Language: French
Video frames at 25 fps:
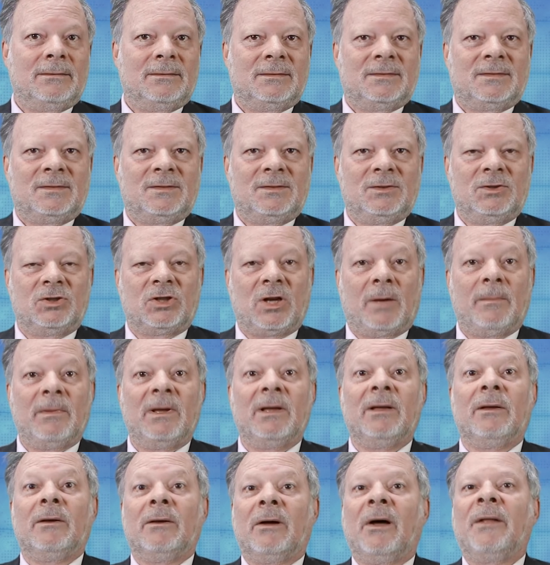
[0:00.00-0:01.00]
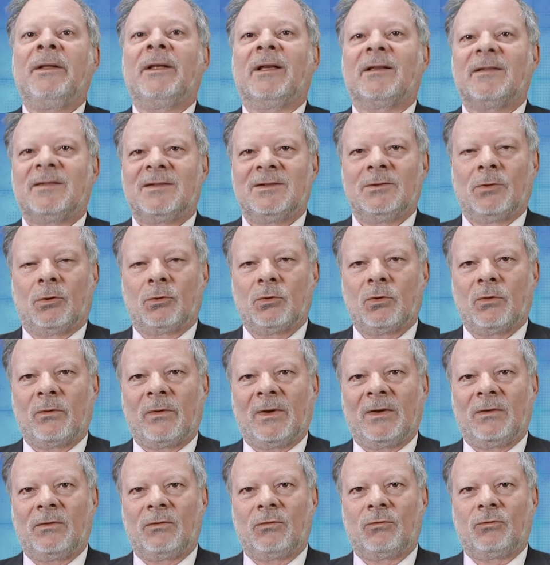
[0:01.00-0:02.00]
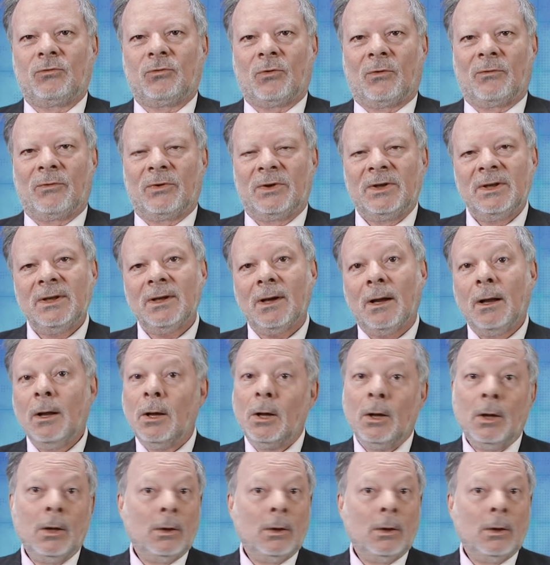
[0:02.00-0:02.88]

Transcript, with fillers: si jamais un incident devait survenir,